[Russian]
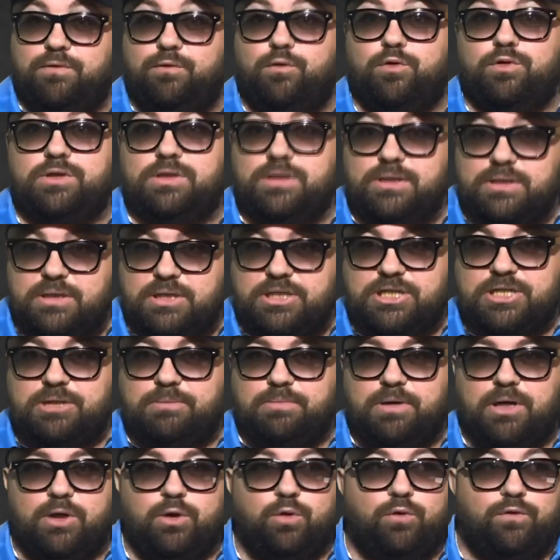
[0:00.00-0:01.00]

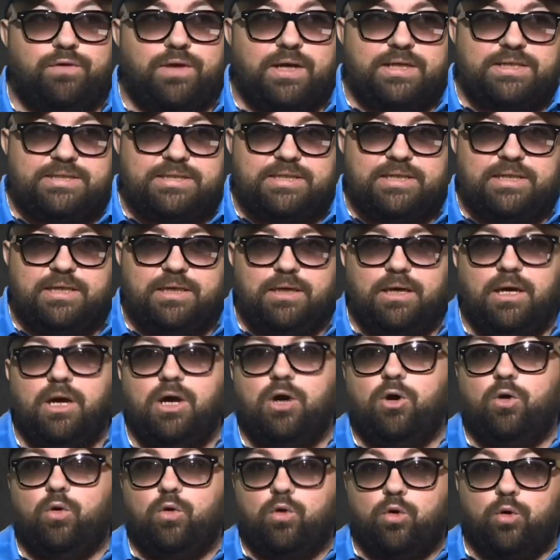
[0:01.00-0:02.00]
2000 году в России
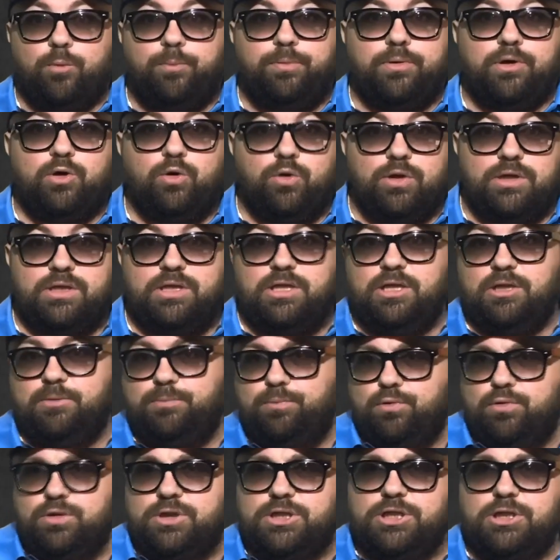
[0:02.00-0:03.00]
у группы «Гости из
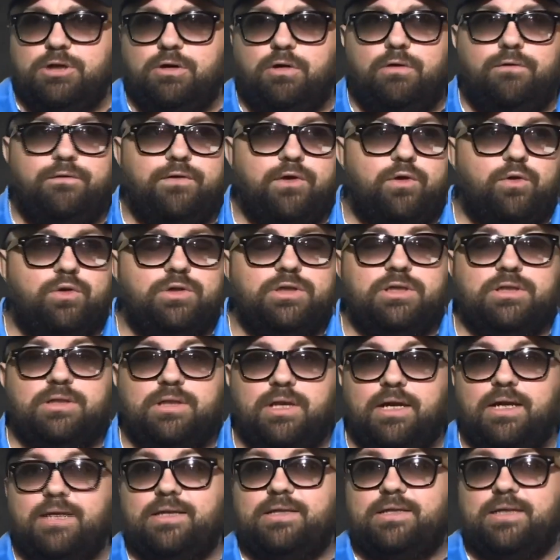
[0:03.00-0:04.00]
будущего» выходит
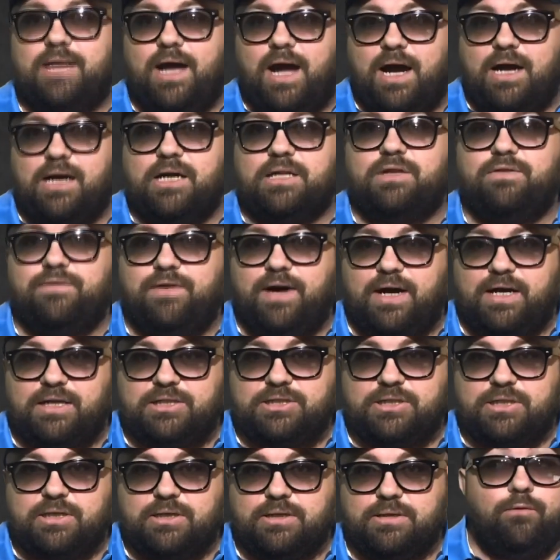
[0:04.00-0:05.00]
трек «Так
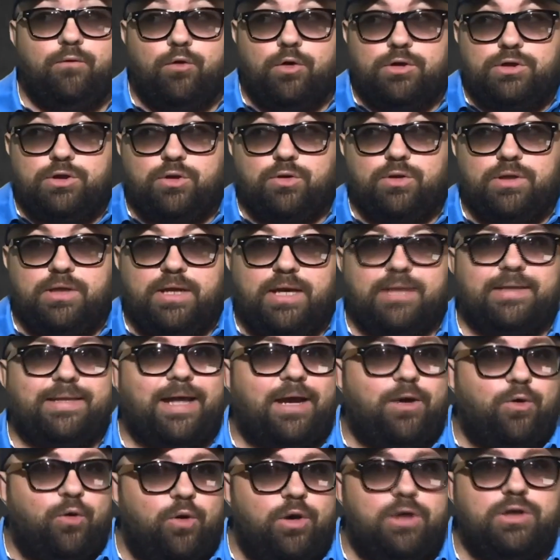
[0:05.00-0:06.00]
отважно». Вот, друзья,
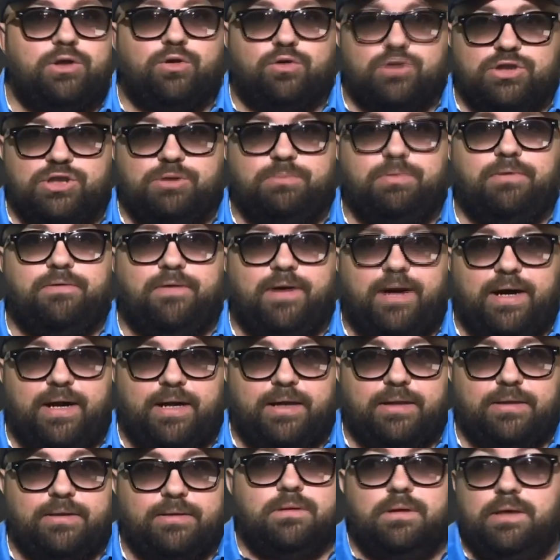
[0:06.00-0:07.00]
такое тоже
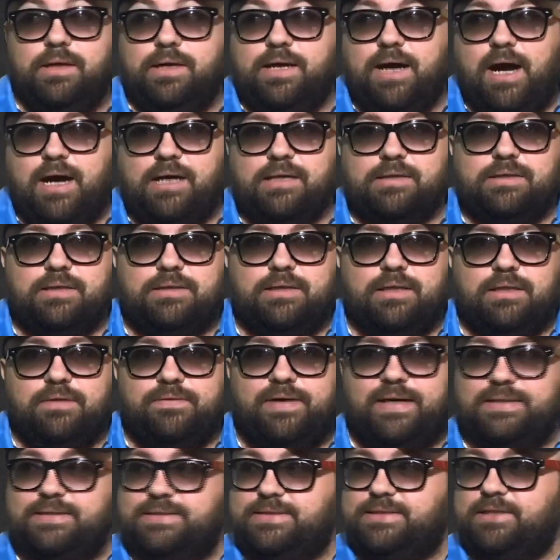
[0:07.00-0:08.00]
бывает. И как это
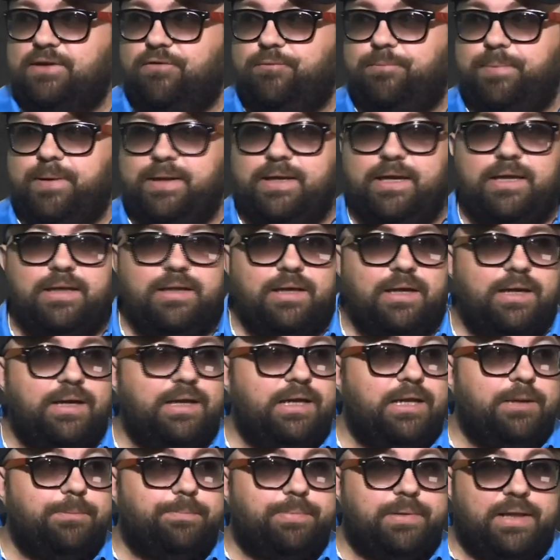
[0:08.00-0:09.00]
назвать, совпадение
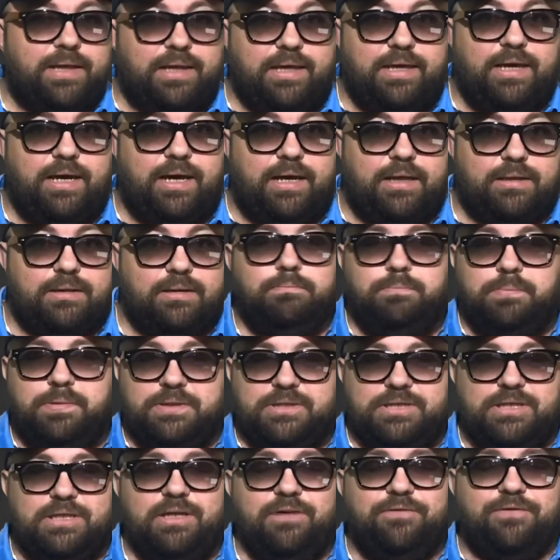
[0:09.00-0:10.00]
или плагиат?
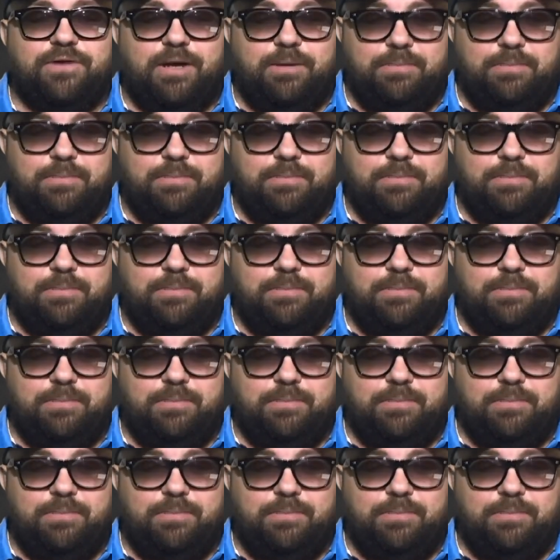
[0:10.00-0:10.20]
Пишите в